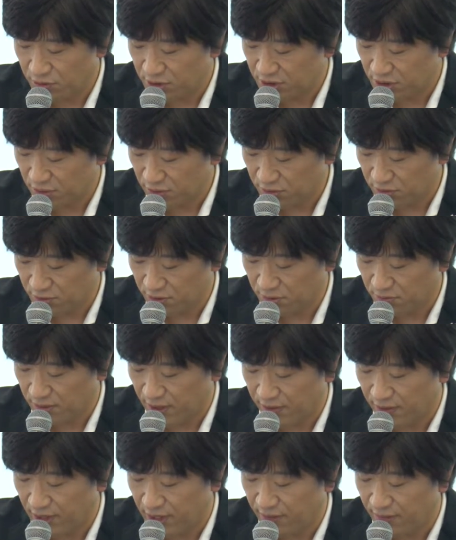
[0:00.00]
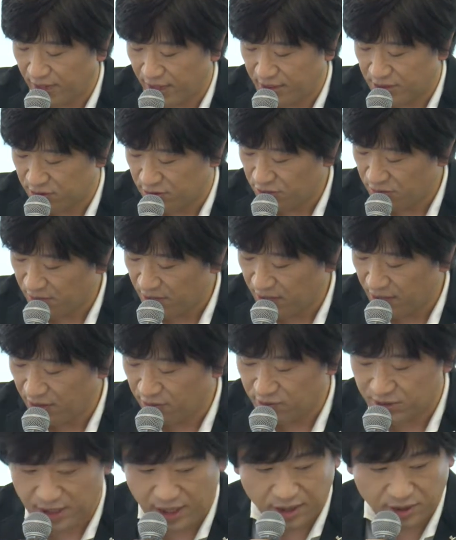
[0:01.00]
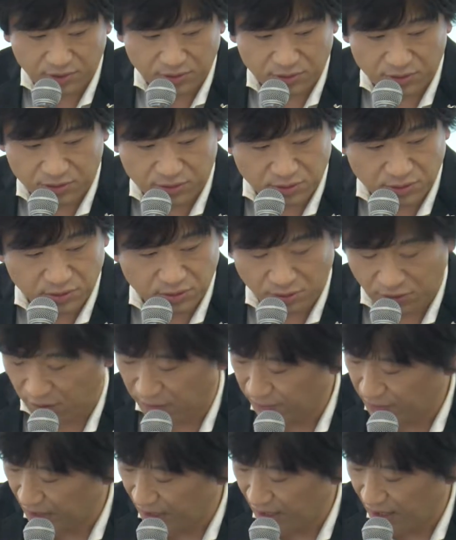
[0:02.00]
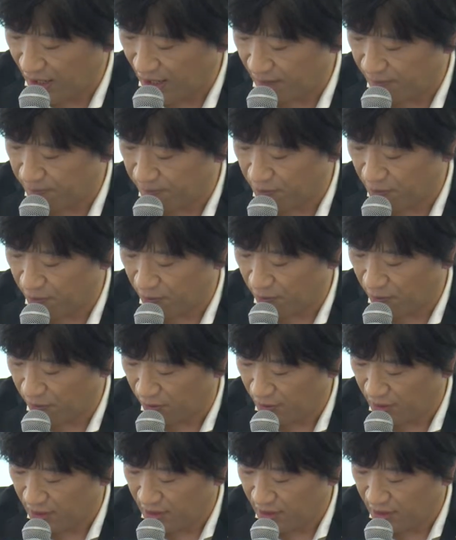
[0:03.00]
を使用する場合はじゅうまんえんを請求するとの、えー、発表を、